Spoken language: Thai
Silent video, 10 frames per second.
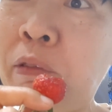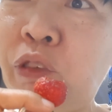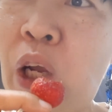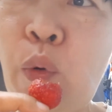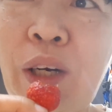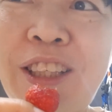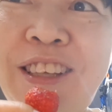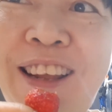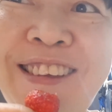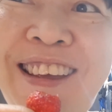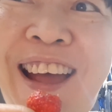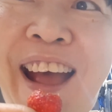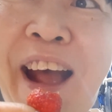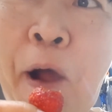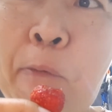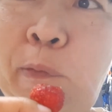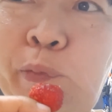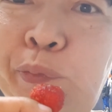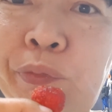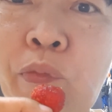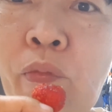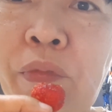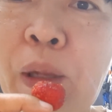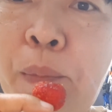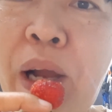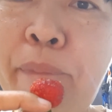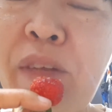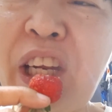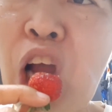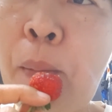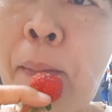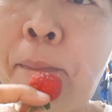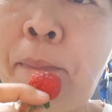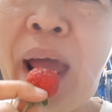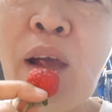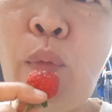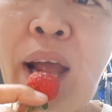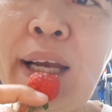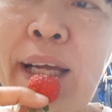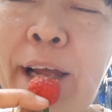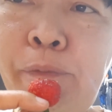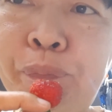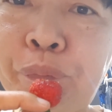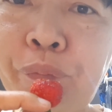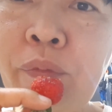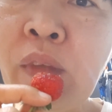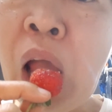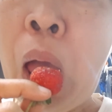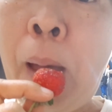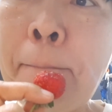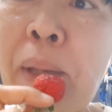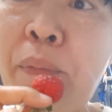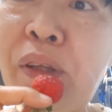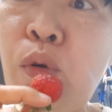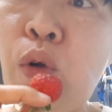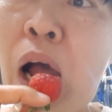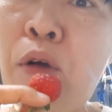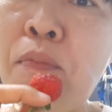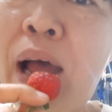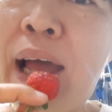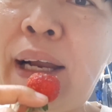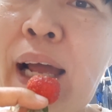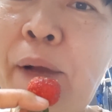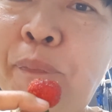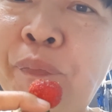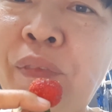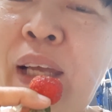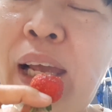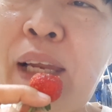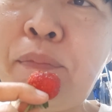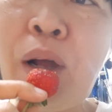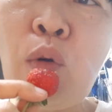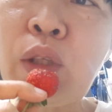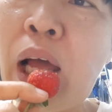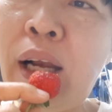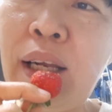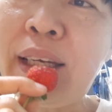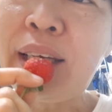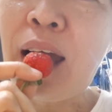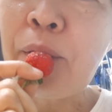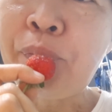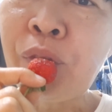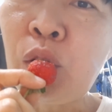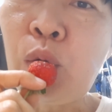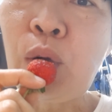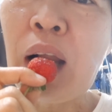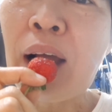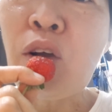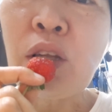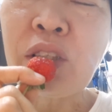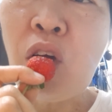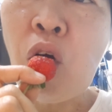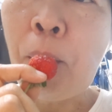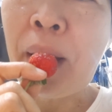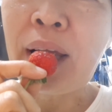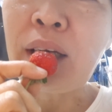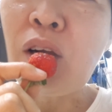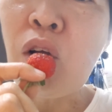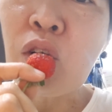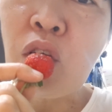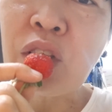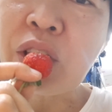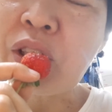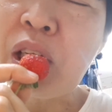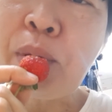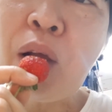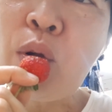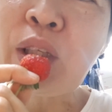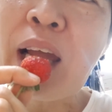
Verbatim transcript: ในหลวงรัชกาลที่เก้าวลามินเอามาแปะไว้เลยค่ะ เปิดประตูเข้ามานะคะ เห็นพระองค์ท่านเลยนะคะ ทุกครั้งก่อนจะออกไปข้างนอกก็จะเจอพระองค์